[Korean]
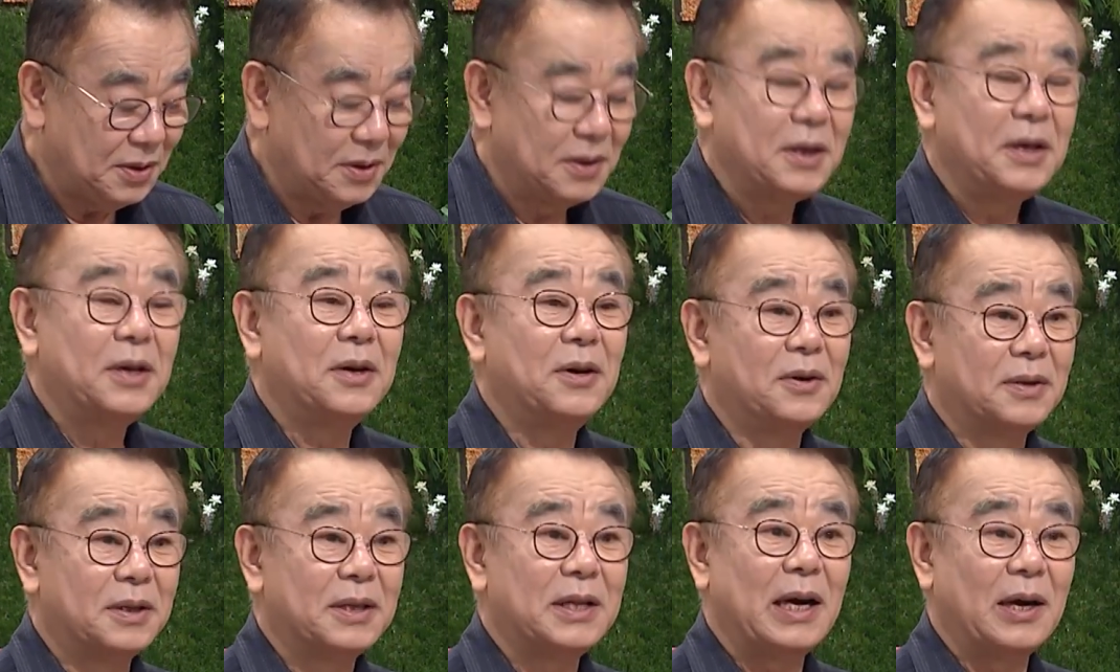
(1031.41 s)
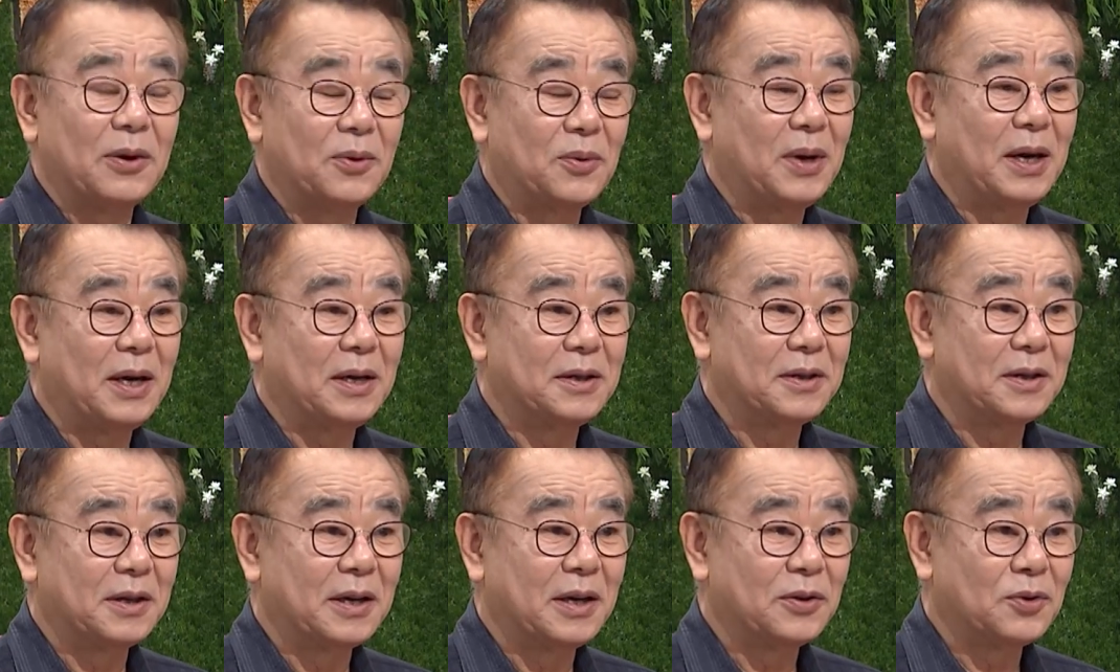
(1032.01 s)
잃었다고
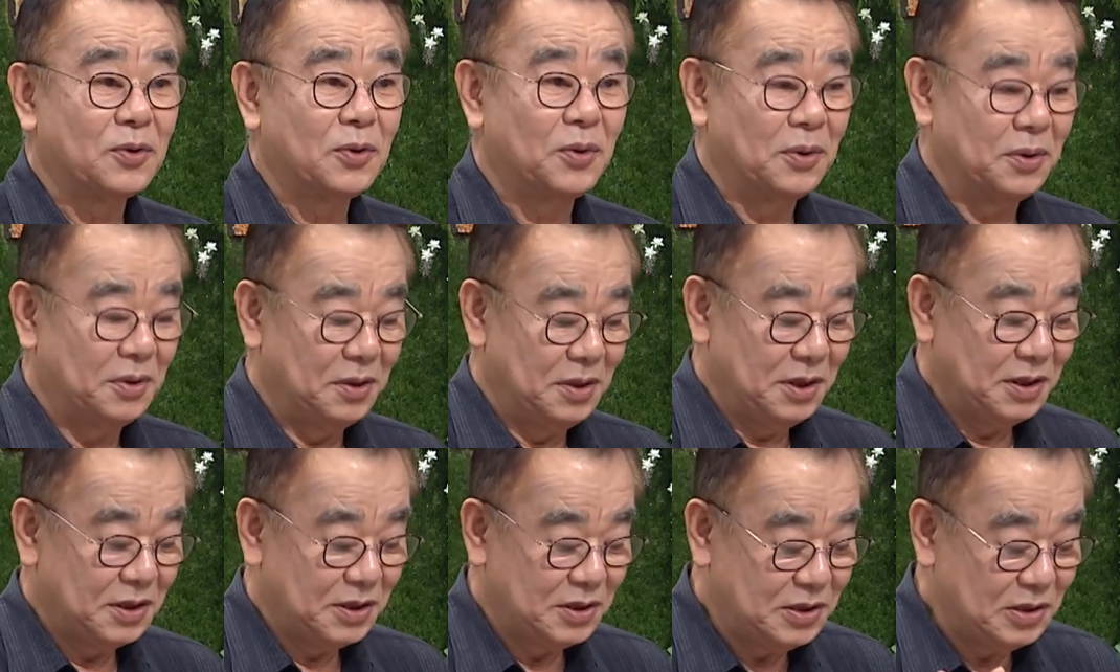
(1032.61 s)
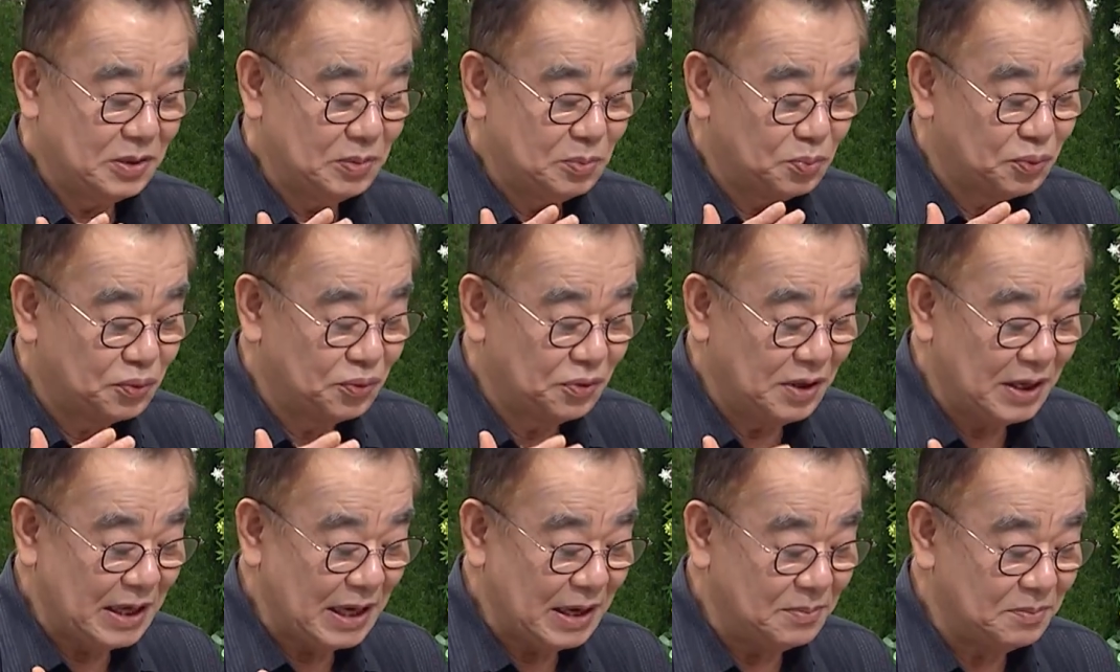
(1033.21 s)
하더라도
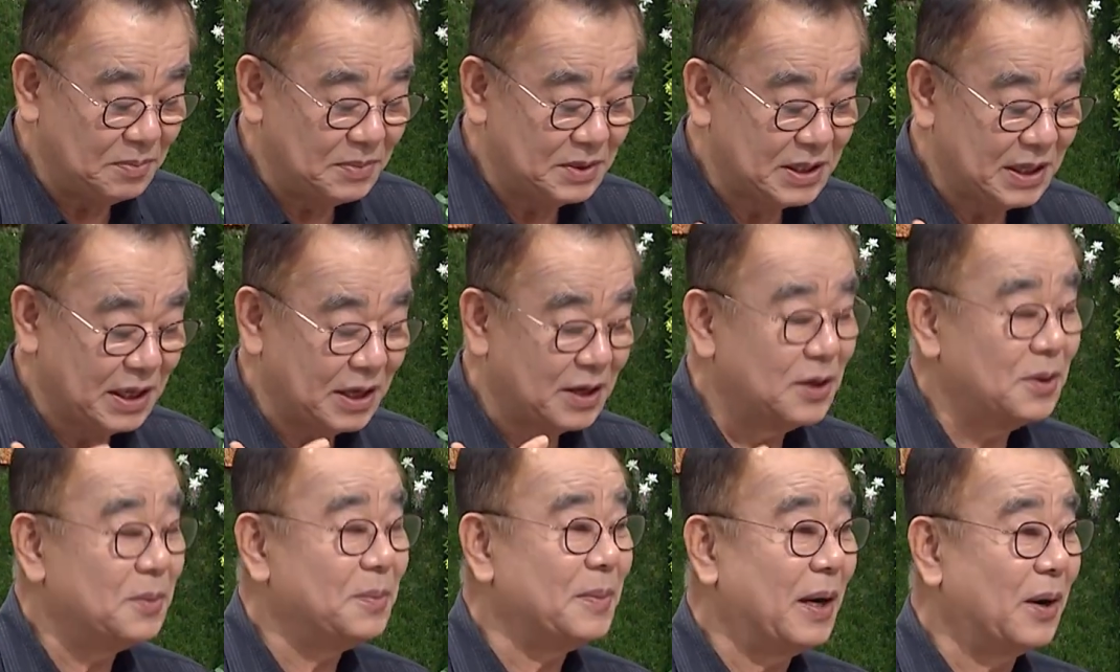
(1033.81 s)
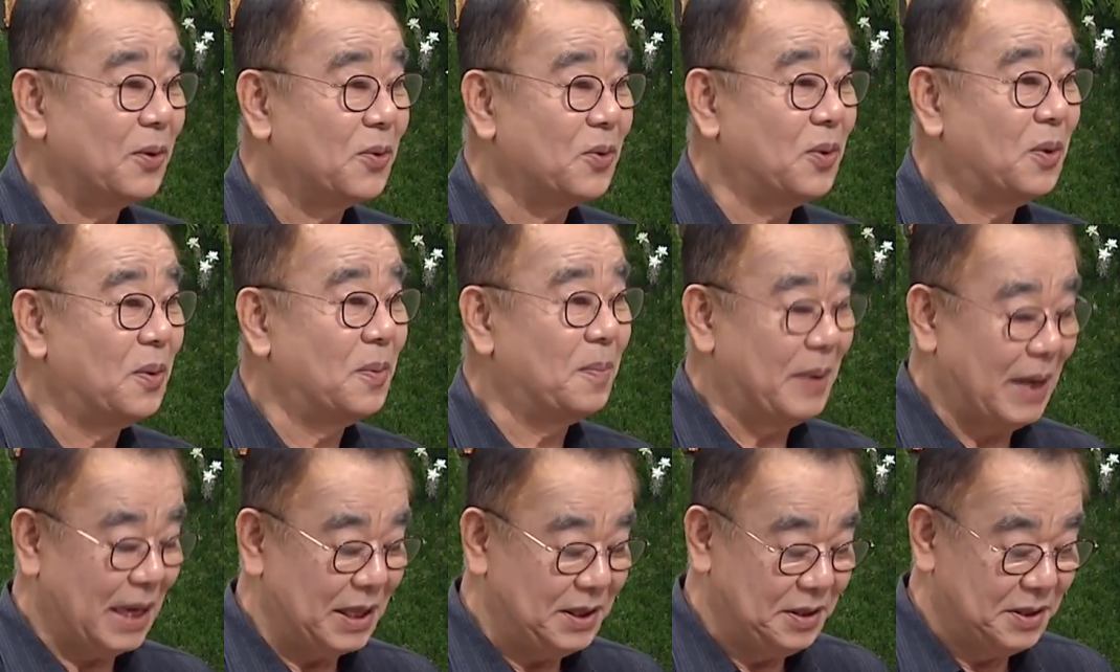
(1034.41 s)
그물 냄새를 맡고
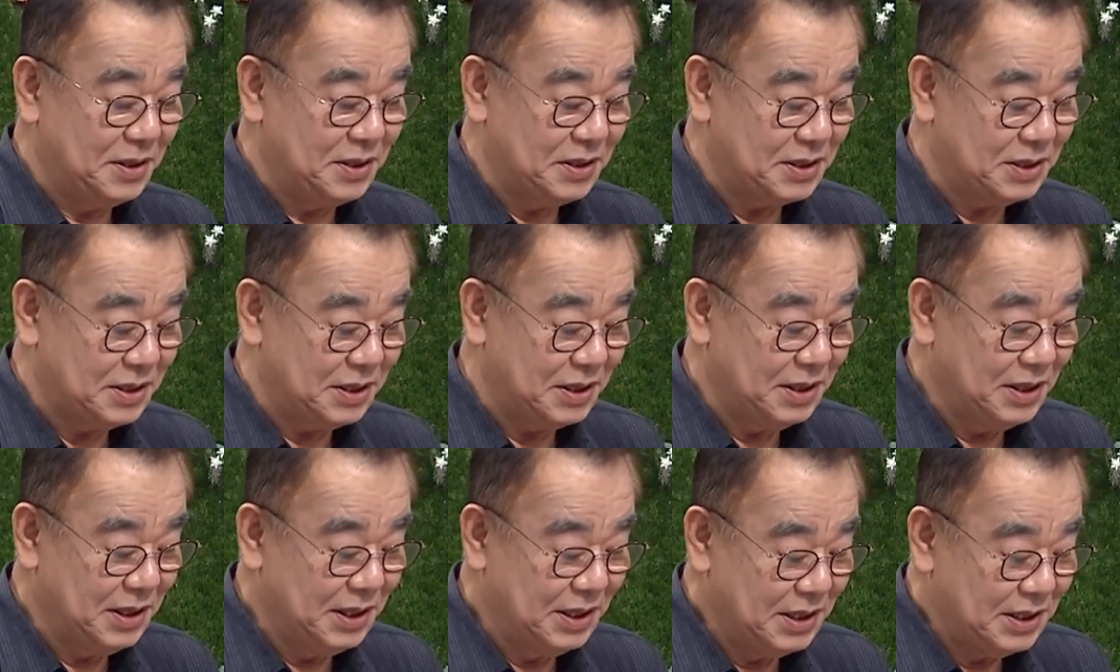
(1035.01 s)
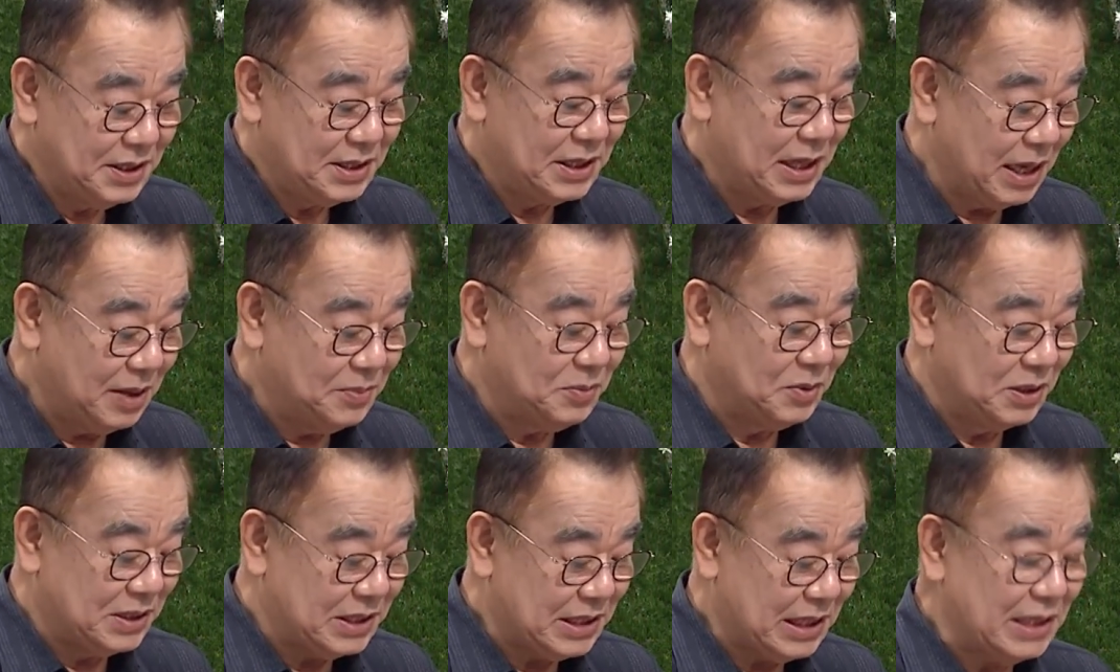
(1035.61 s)
반드시
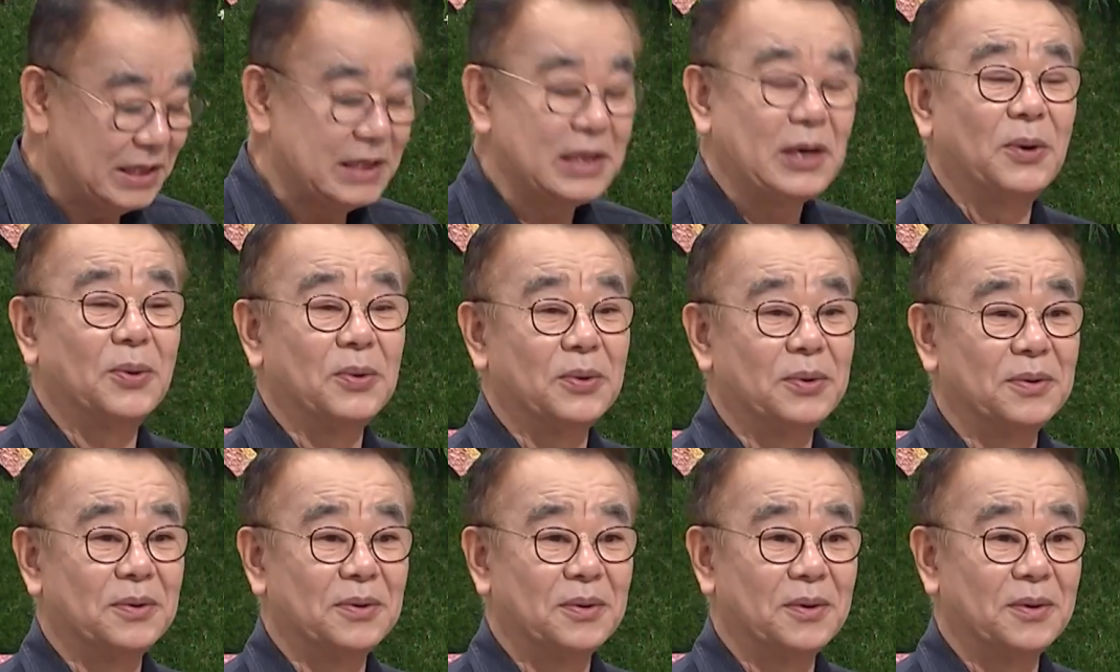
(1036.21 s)
샘을 찾아오는